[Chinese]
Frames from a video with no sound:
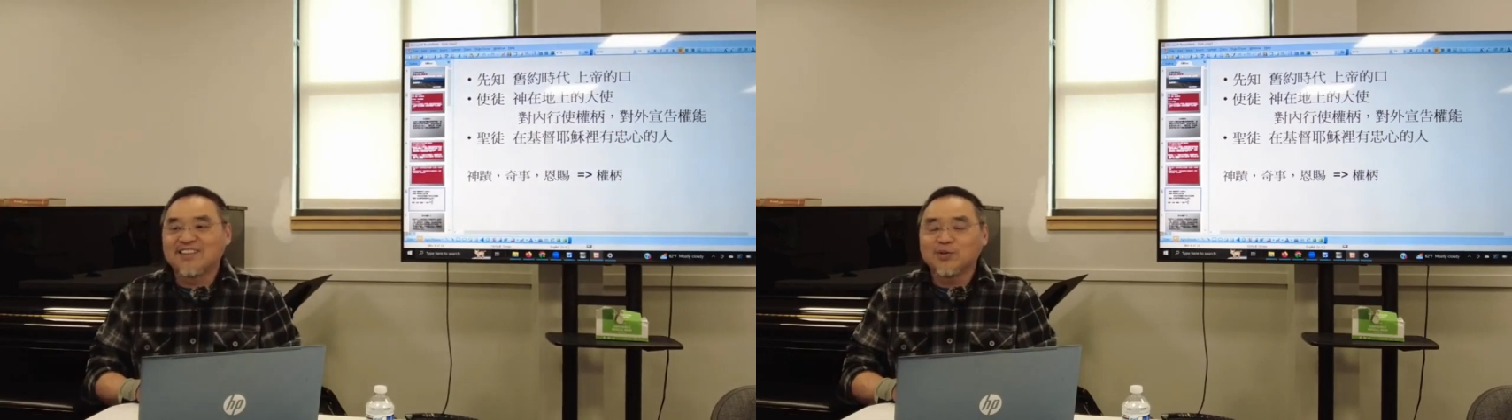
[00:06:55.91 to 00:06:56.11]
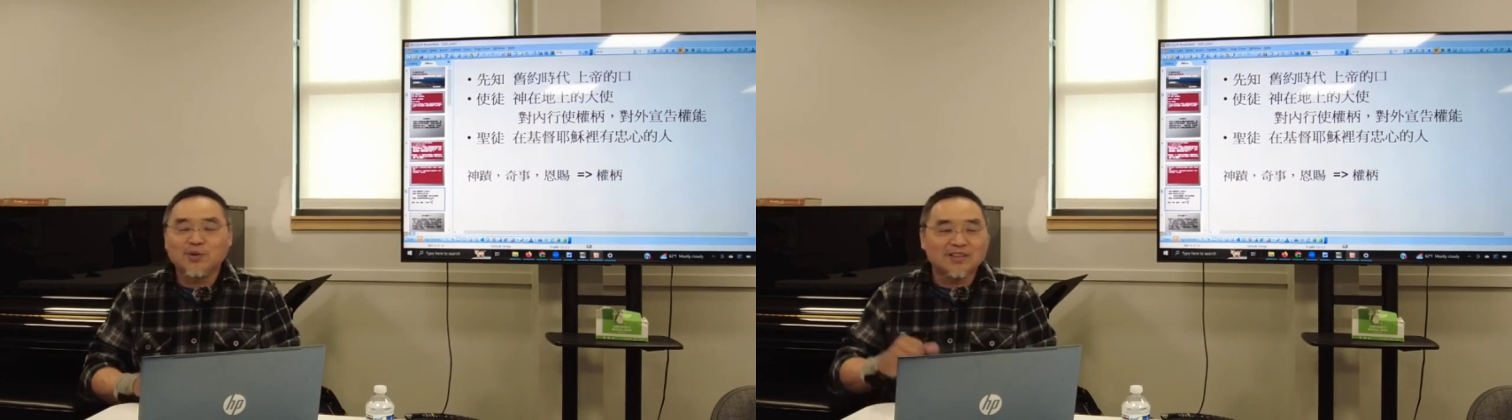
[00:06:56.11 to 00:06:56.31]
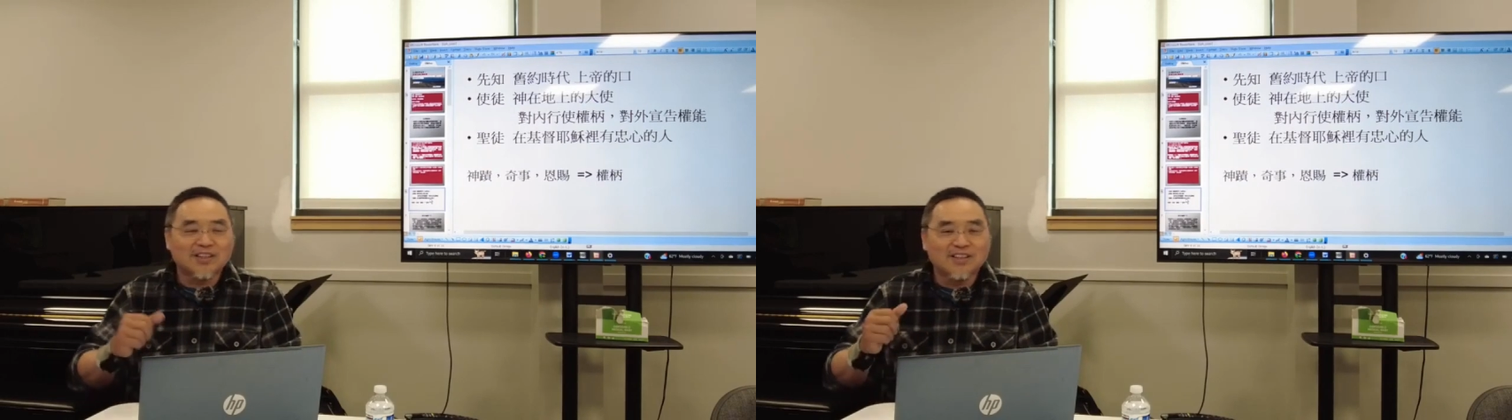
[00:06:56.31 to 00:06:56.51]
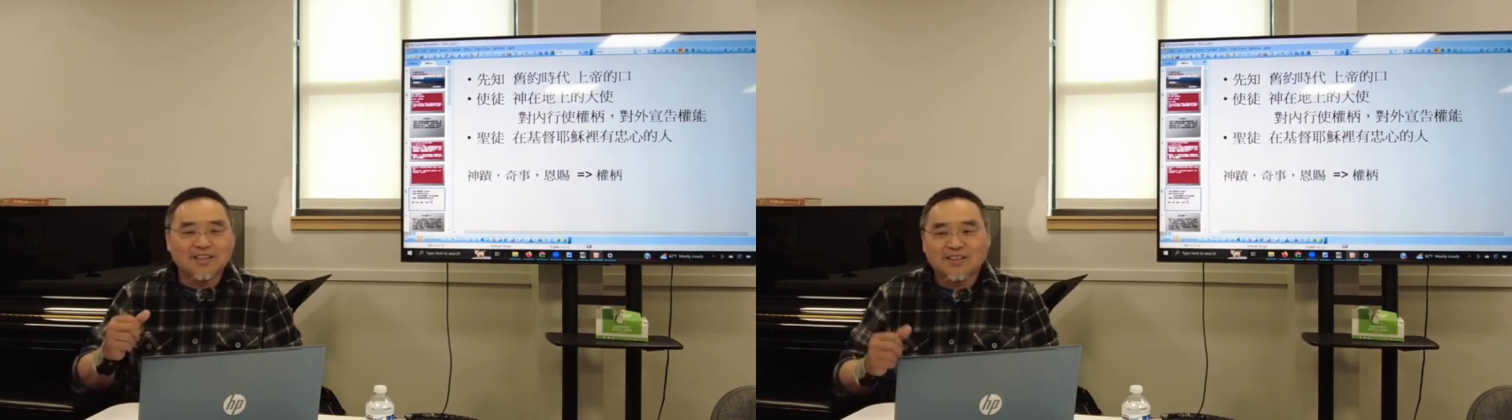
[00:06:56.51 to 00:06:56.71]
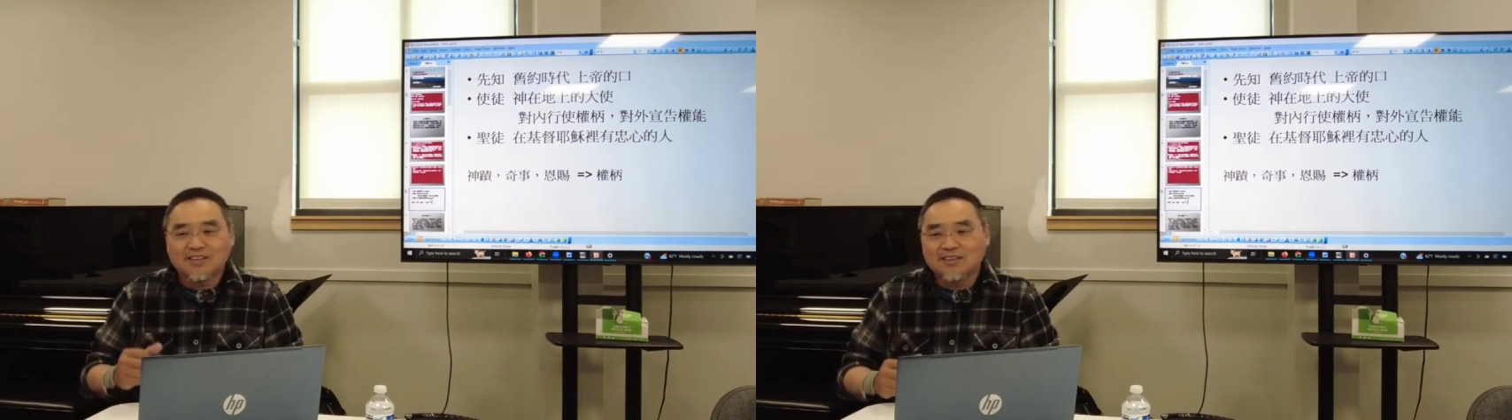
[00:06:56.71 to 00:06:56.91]
所以，
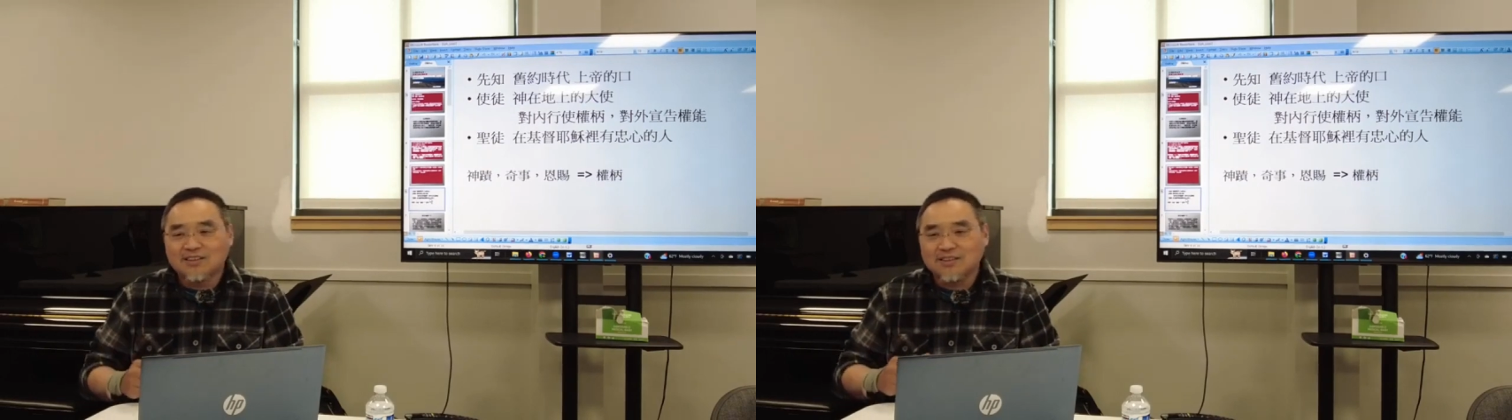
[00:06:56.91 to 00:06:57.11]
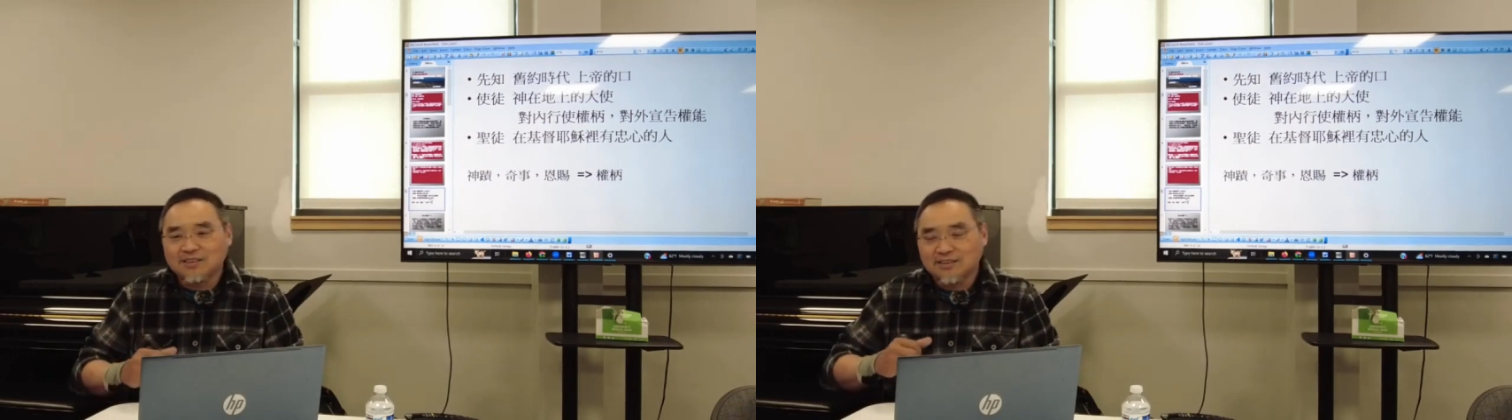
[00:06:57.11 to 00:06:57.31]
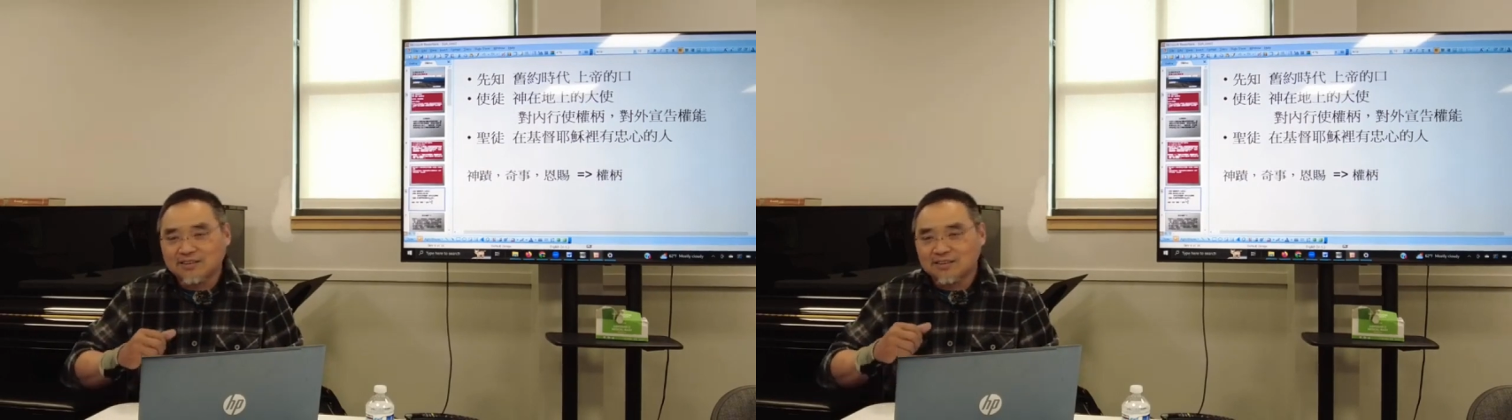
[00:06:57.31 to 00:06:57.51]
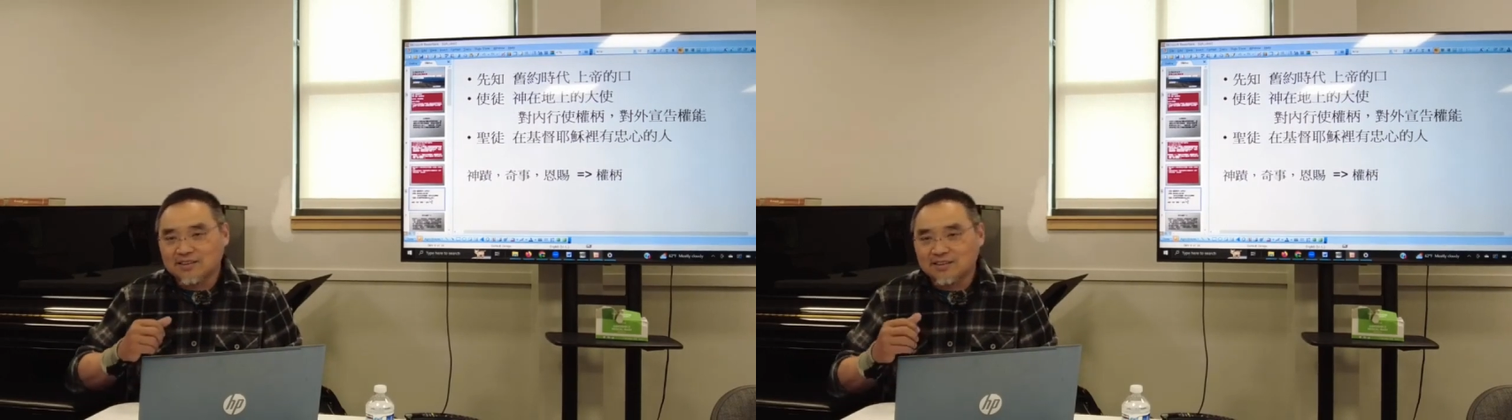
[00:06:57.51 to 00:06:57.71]
其实